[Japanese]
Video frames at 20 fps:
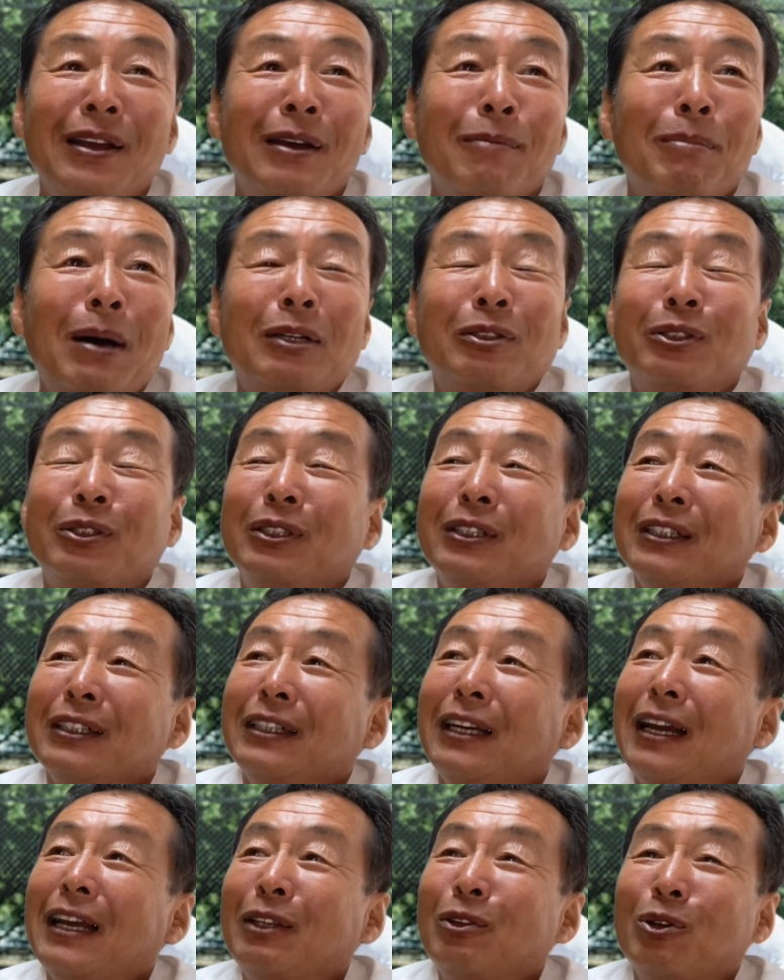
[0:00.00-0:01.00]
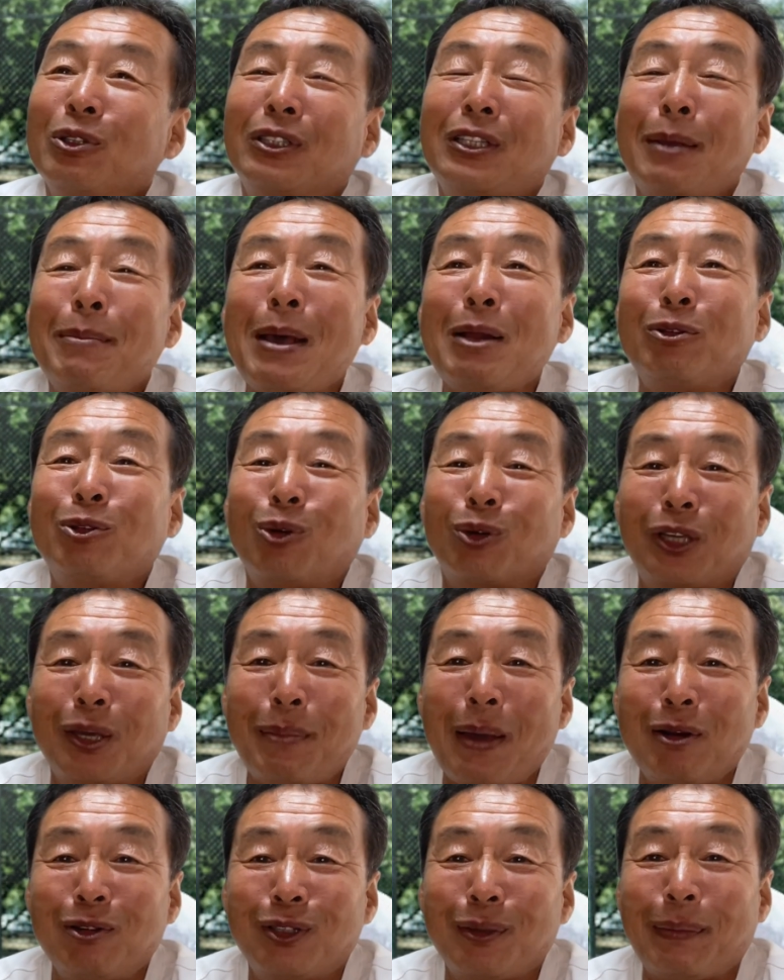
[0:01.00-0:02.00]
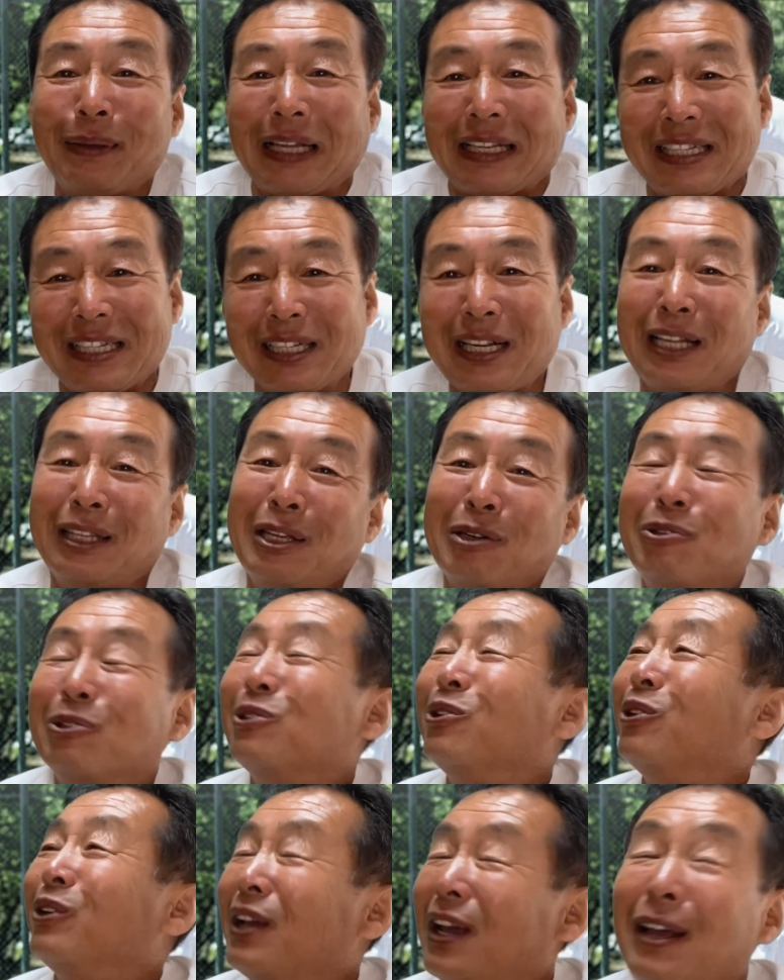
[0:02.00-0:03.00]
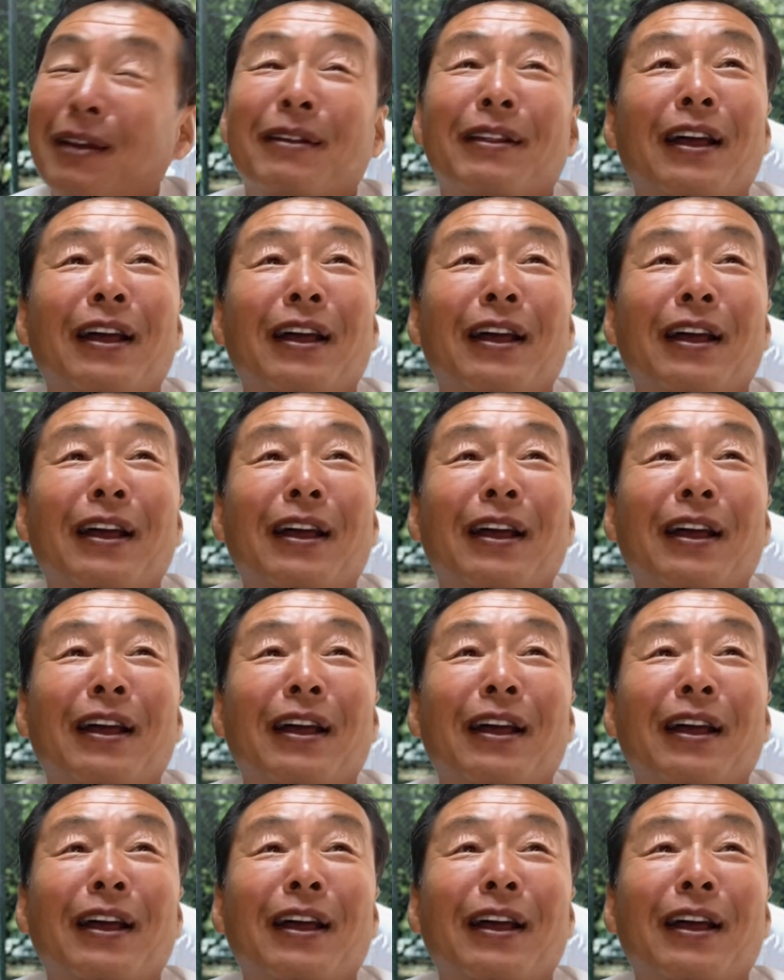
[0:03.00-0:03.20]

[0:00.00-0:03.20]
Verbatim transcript: まず、えっ、ー、と、攻めると決めるってまた違ってくるのね。